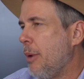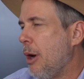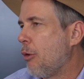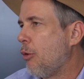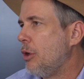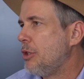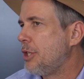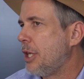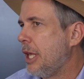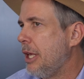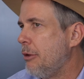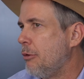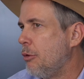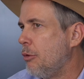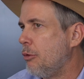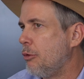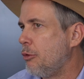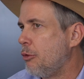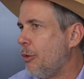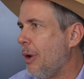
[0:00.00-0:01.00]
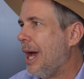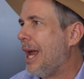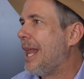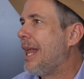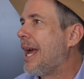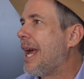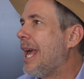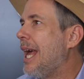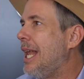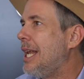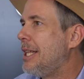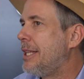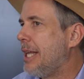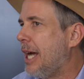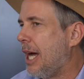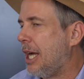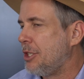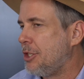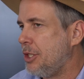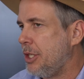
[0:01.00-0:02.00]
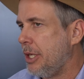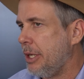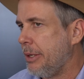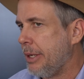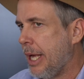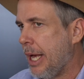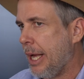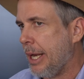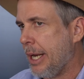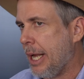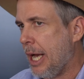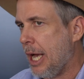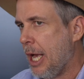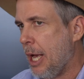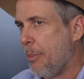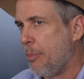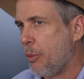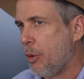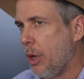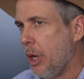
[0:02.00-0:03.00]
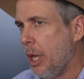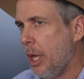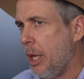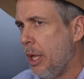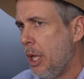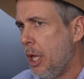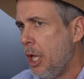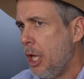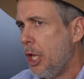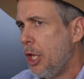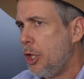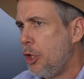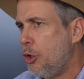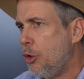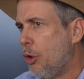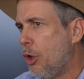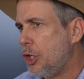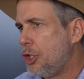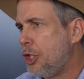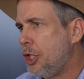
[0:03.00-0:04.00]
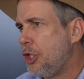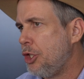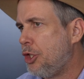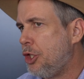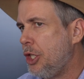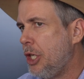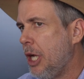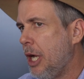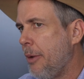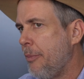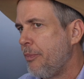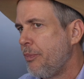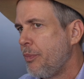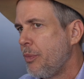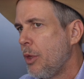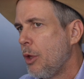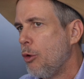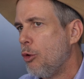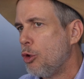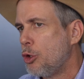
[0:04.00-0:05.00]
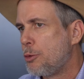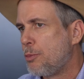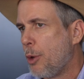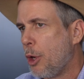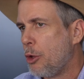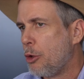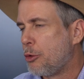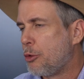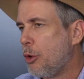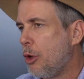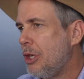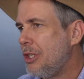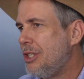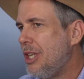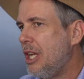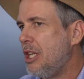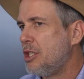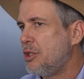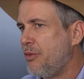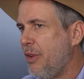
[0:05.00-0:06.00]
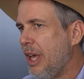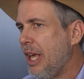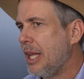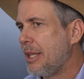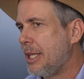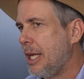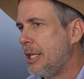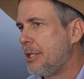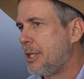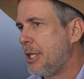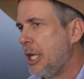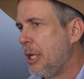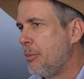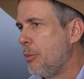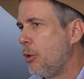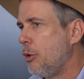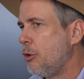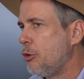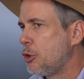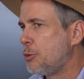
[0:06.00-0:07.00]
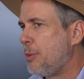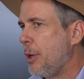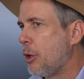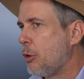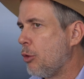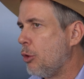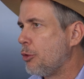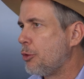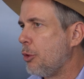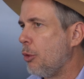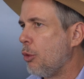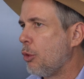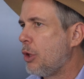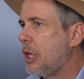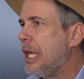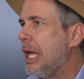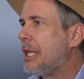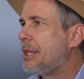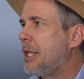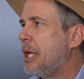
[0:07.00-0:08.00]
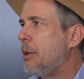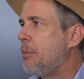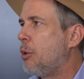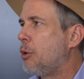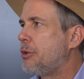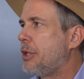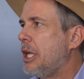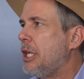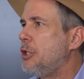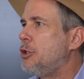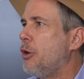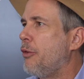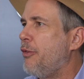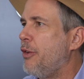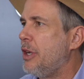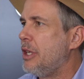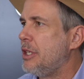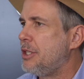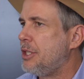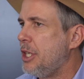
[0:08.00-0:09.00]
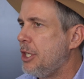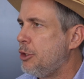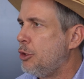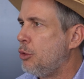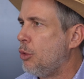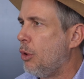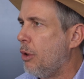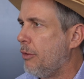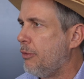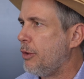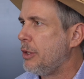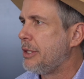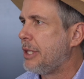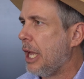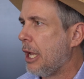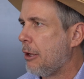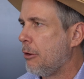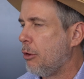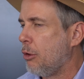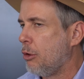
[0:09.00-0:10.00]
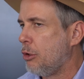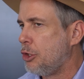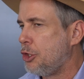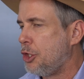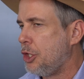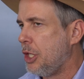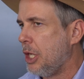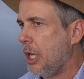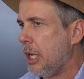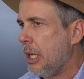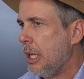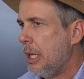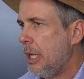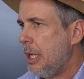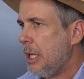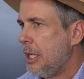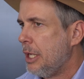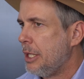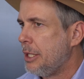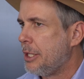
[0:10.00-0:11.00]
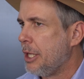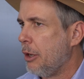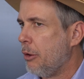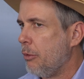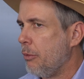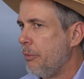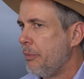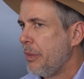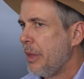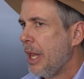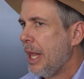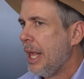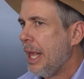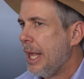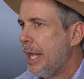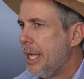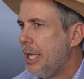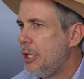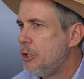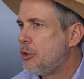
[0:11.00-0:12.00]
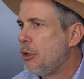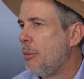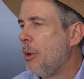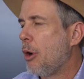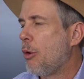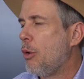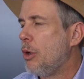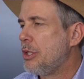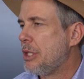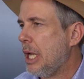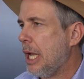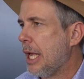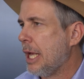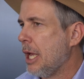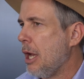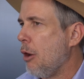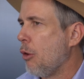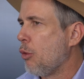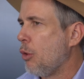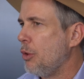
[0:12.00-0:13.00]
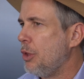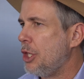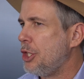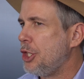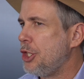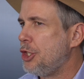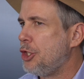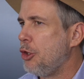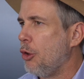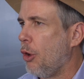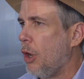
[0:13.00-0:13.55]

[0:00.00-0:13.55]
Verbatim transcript: uma coisa que não, não era realidade na, na época, né? E hoje em dia, os produtores eles vêm até a Trimble e nos perguntam o que a Trimble tem de oferecer de novo em tecnologia. Então, isso é uma coisa legal quando a gente